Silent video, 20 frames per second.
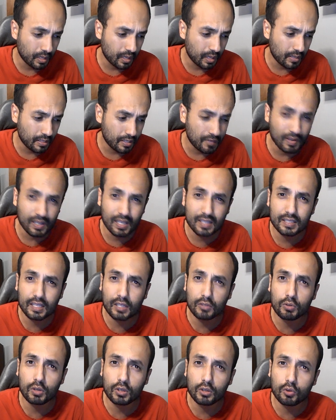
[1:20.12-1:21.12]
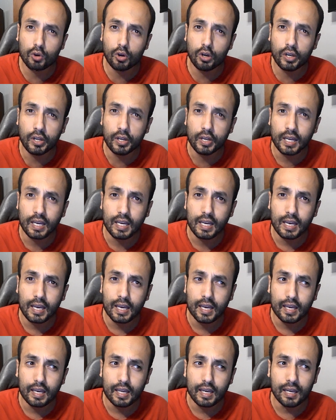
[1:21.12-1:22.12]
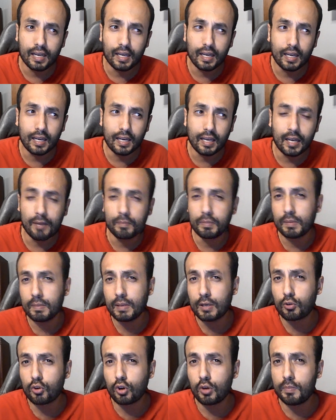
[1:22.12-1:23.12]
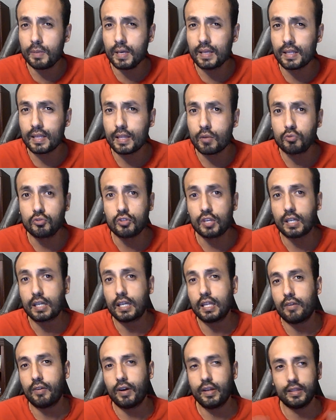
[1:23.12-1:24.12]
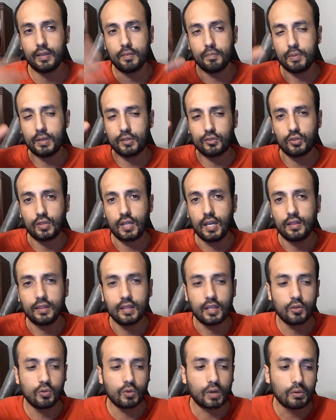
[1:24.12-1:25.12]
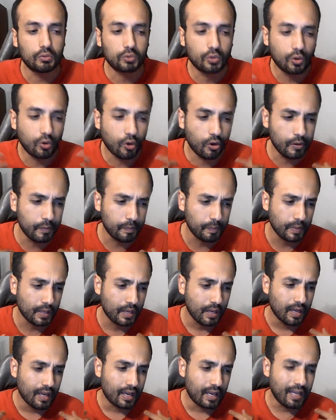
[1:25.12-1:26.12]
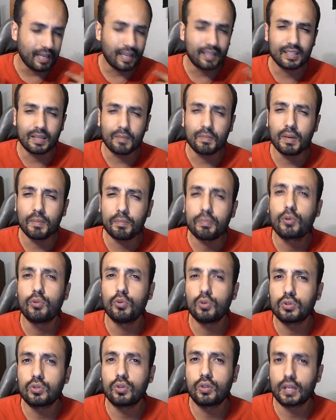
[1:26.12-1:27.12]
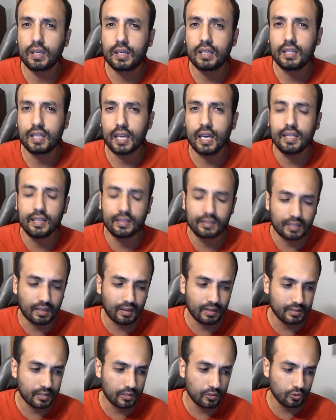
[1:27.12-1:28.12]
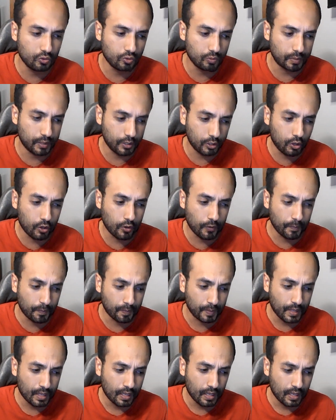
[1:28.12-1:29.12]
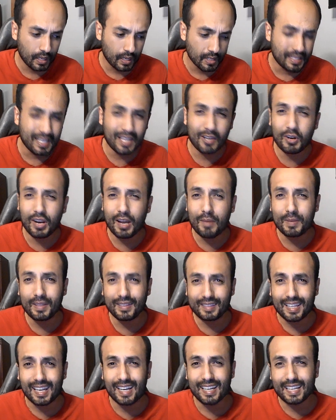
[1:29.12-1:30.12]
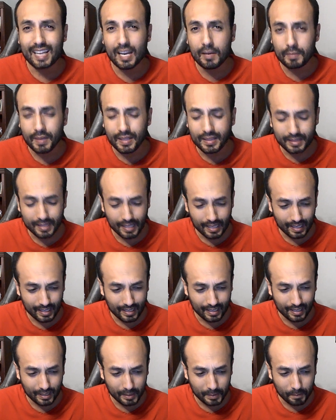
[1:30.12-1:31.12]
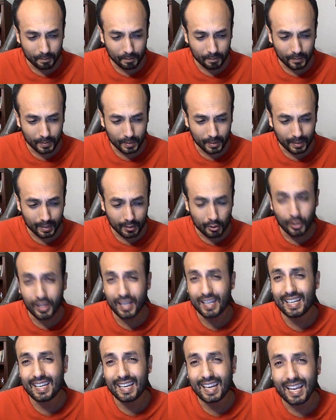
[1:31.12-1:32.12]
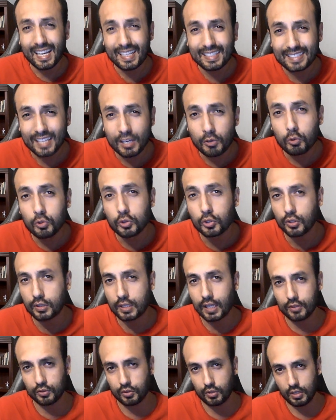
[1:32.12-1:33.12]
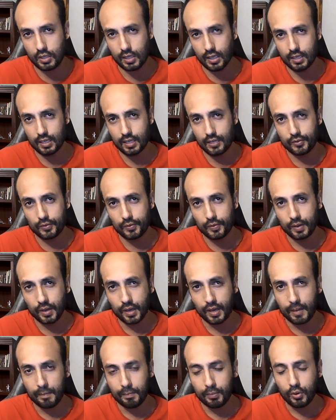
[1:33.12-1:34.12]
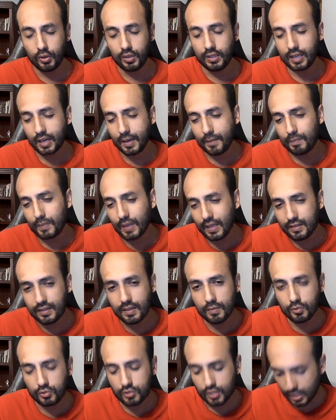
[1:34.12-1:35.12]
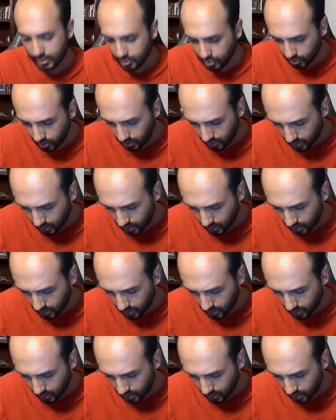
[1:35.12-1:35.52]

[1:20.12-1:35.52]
si bien es cierto, el gol el, primer gol viene de un saque de banda impresionante y un autogol era también producto de que Nigeria estaba siendo superior. Quiero lamentar realmente eh, lo del segundo tanto nigeriano. Porque este muchacho,